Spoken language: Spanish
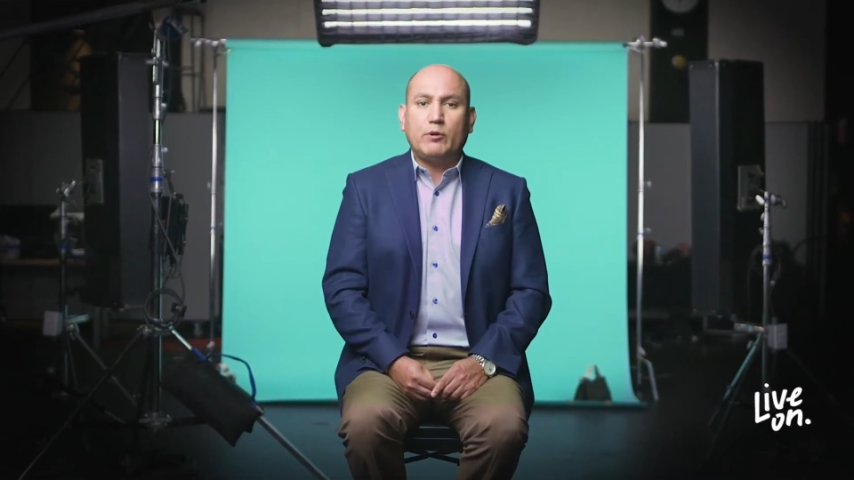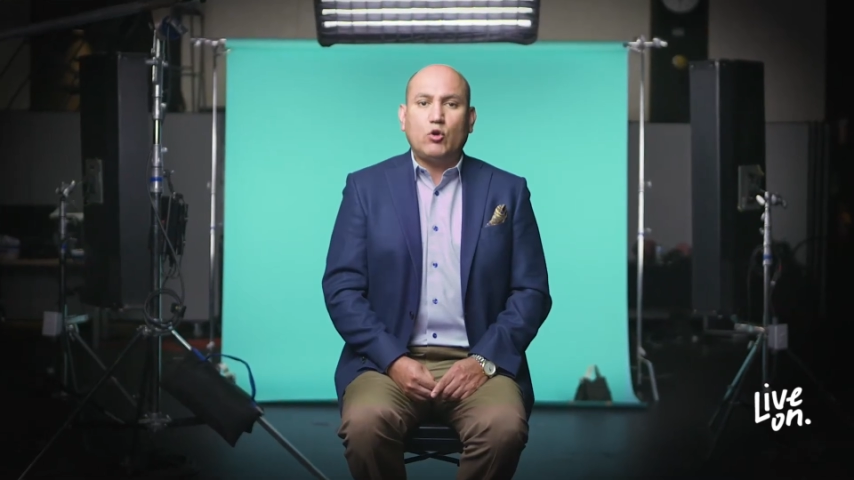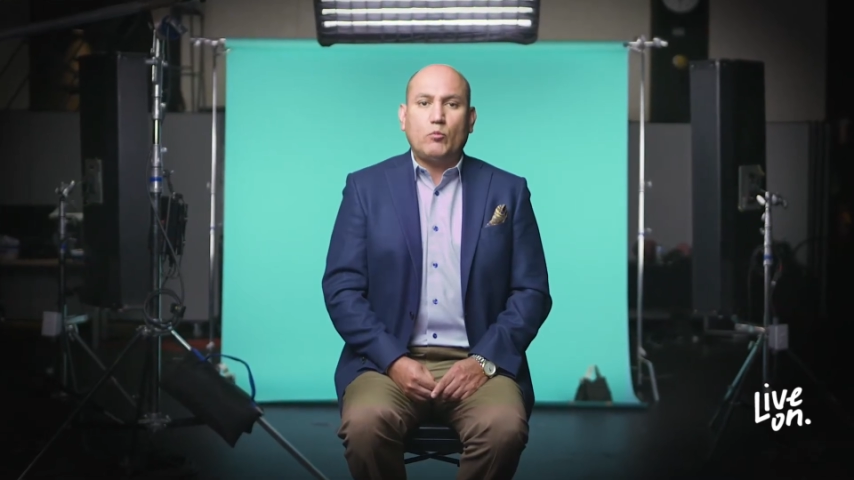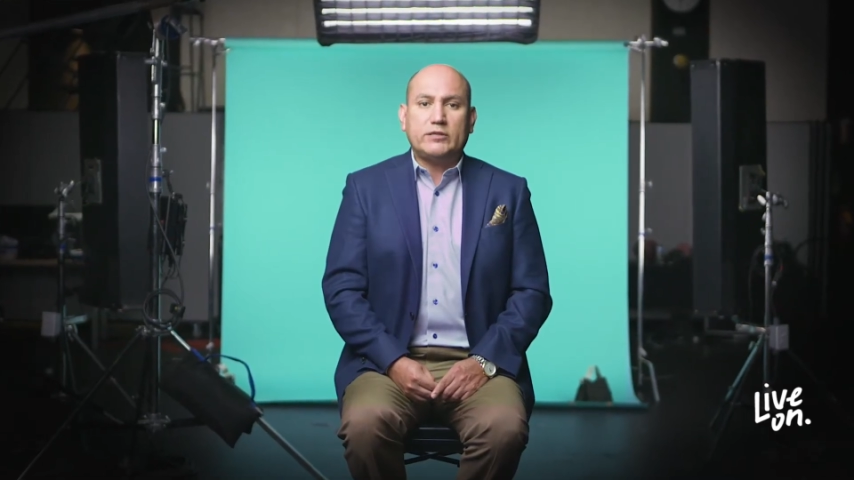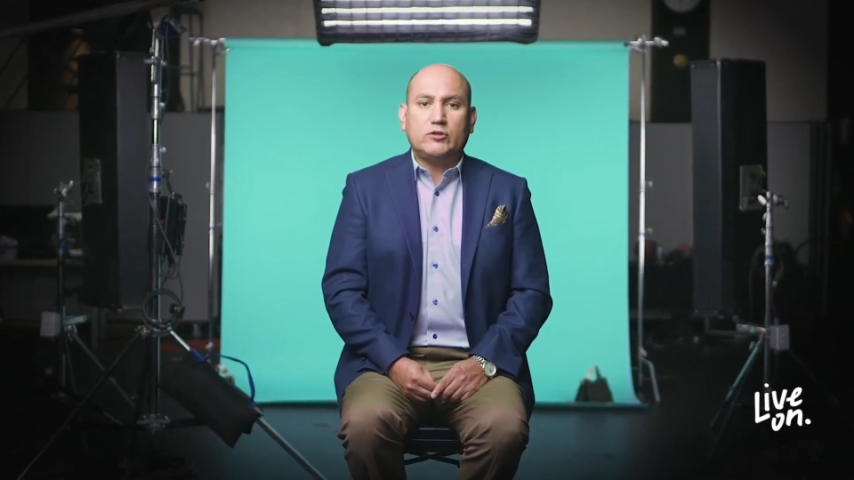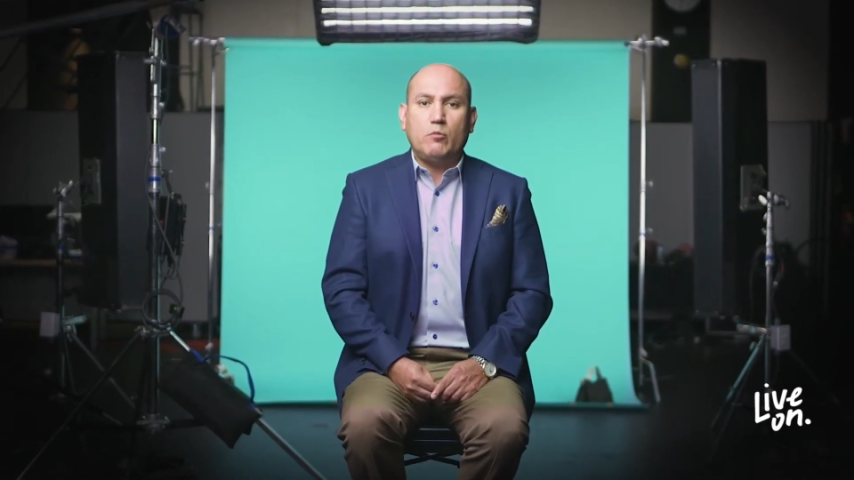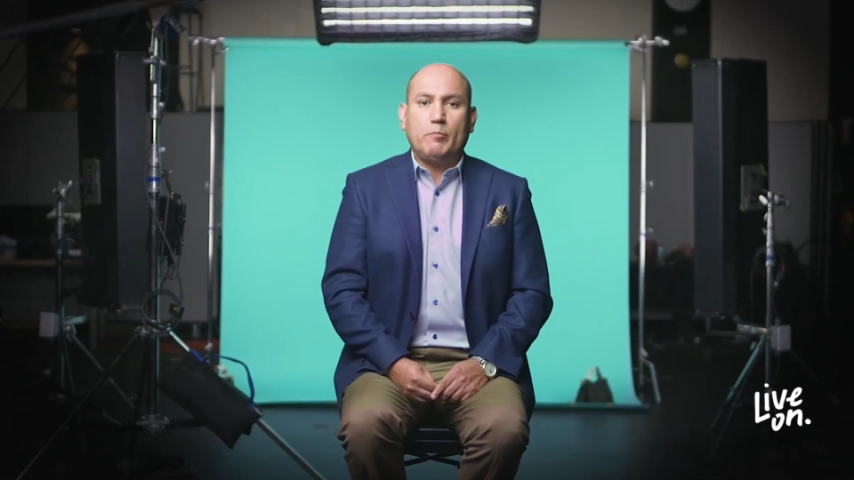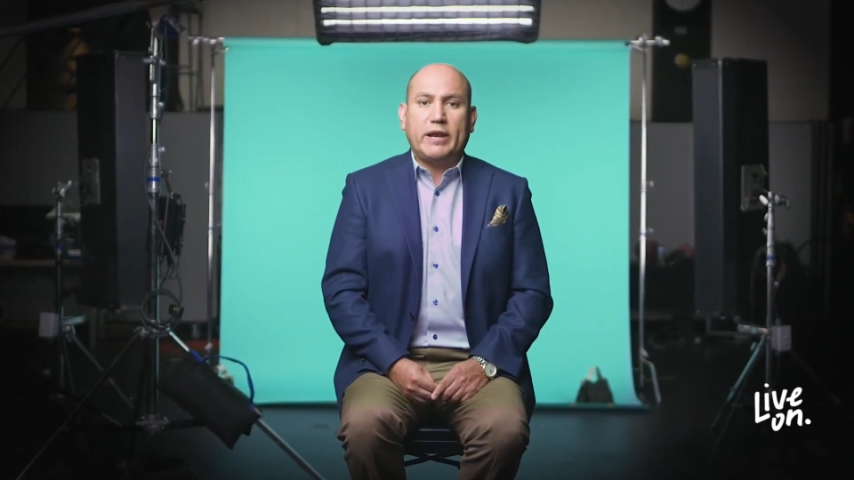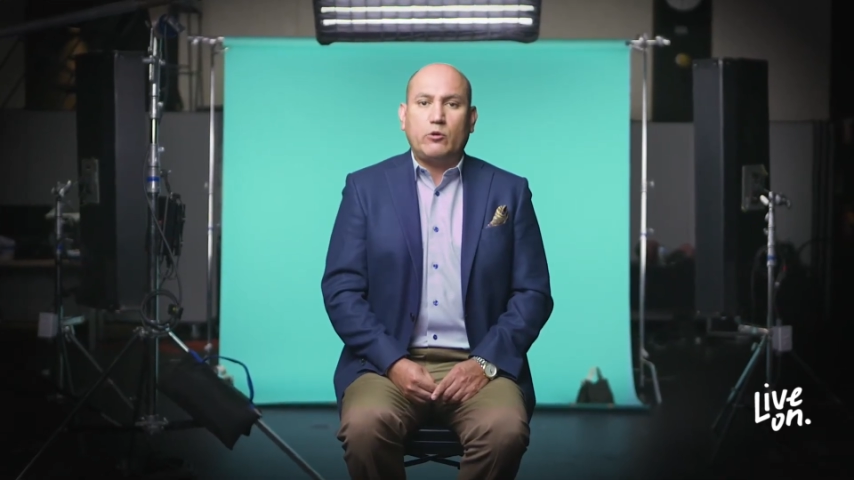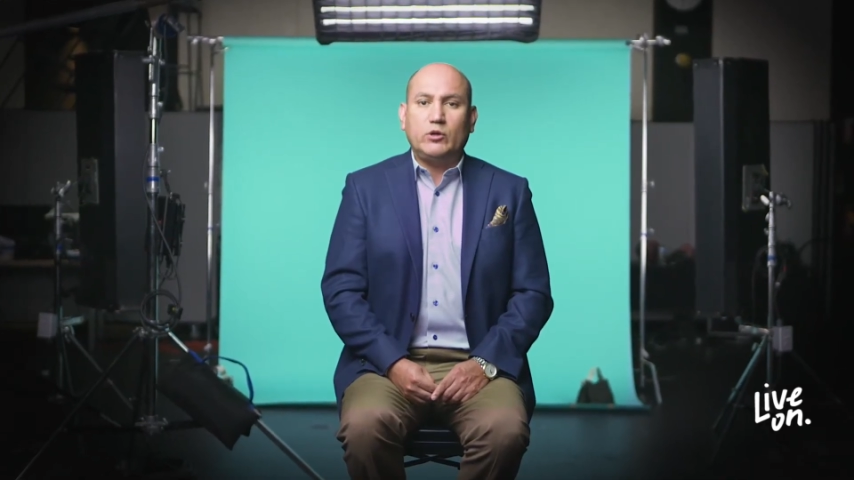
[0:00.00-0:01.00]

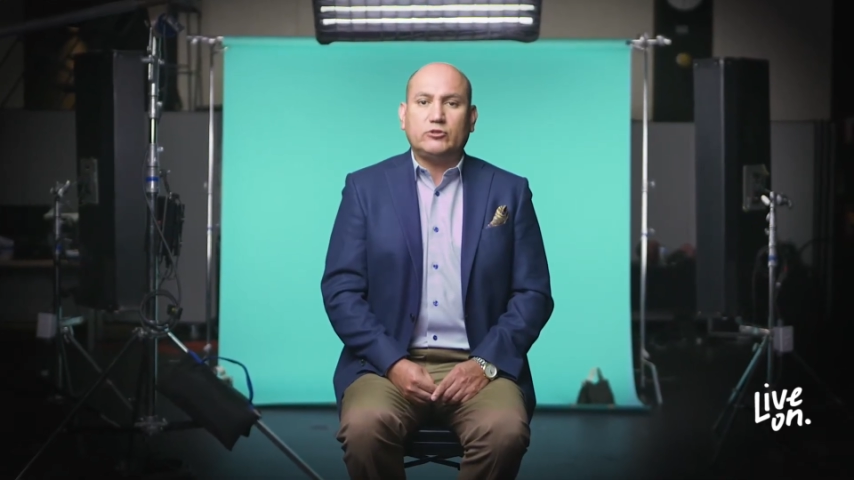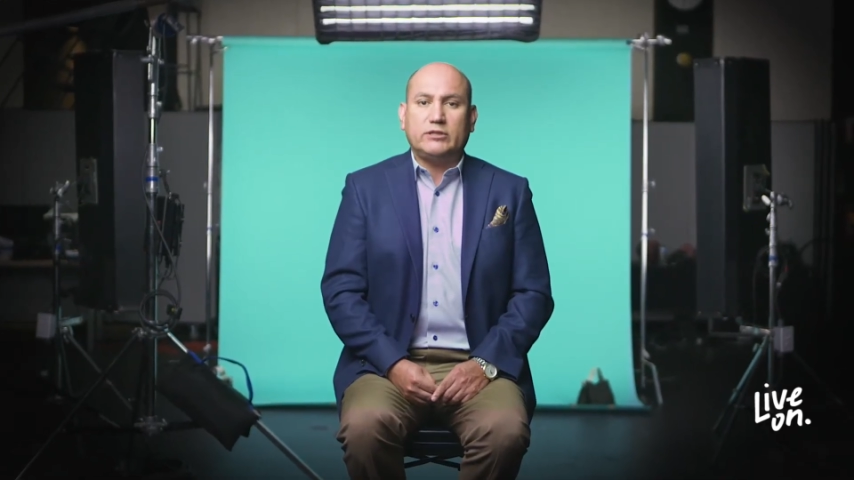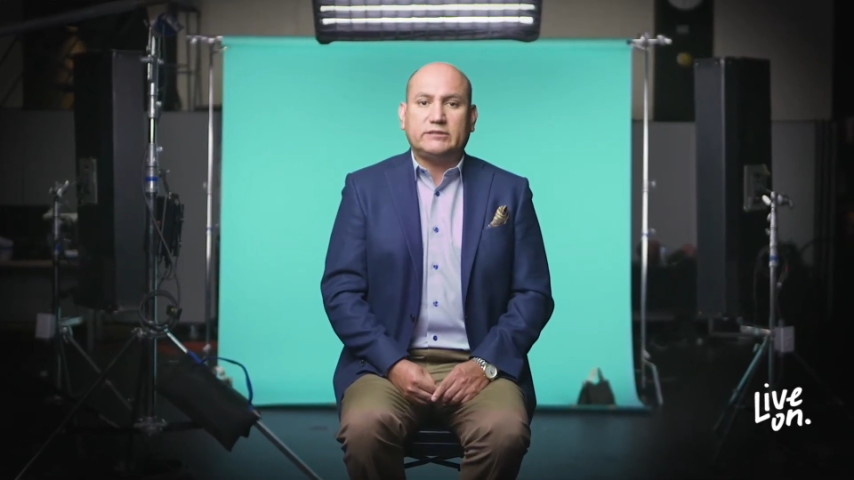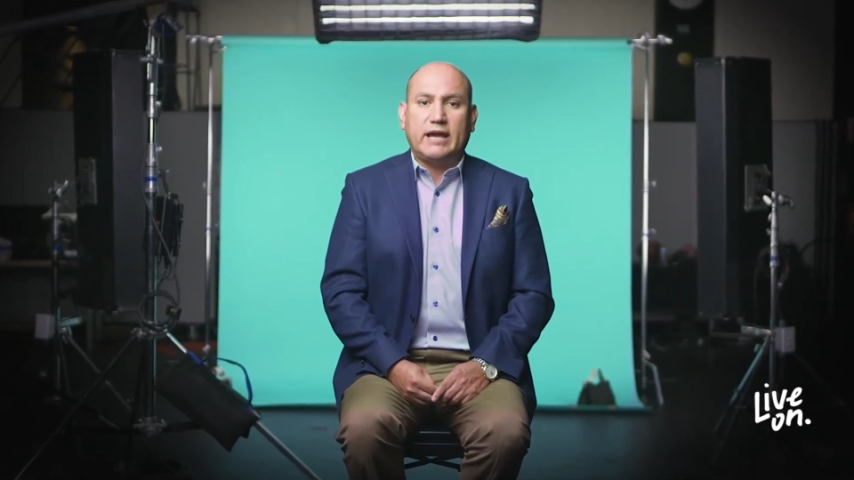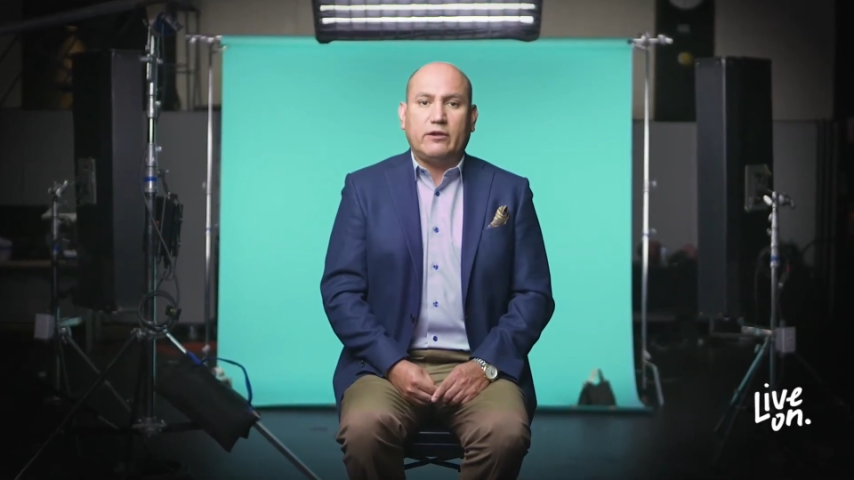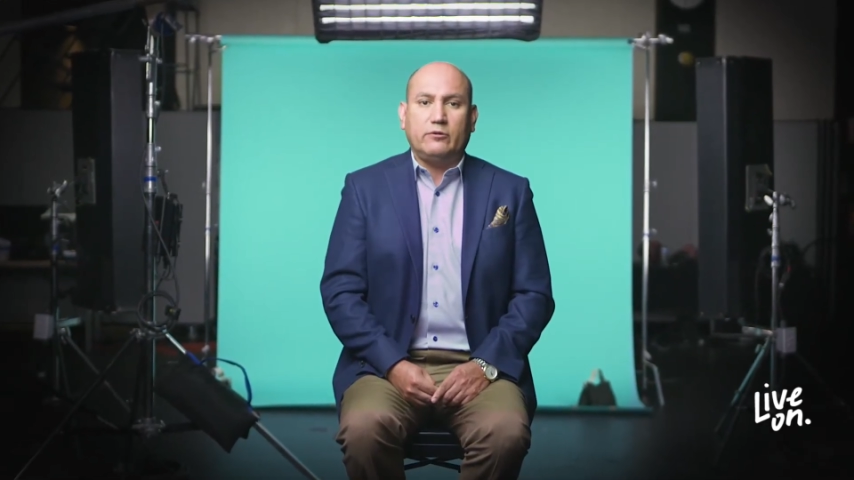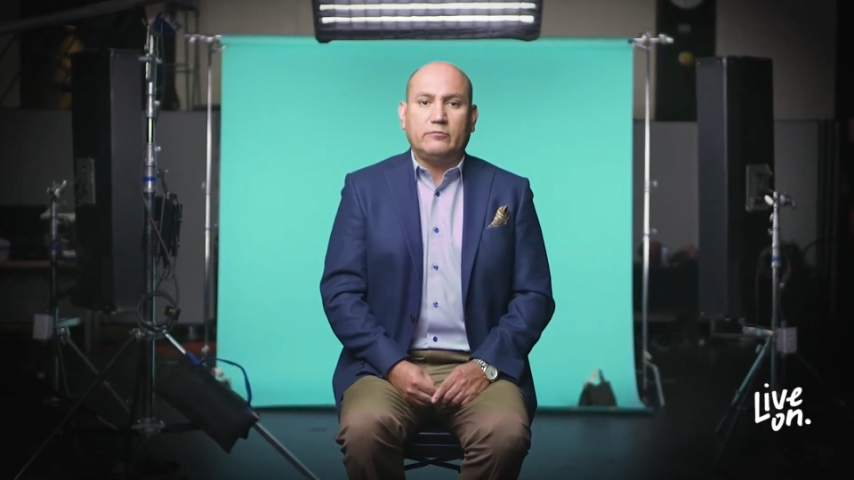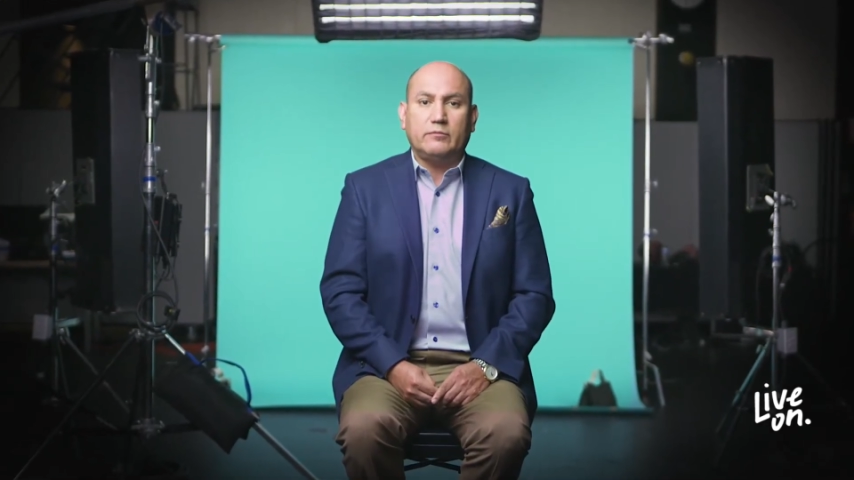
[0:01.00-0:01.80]
preocupación para nuestro Estado,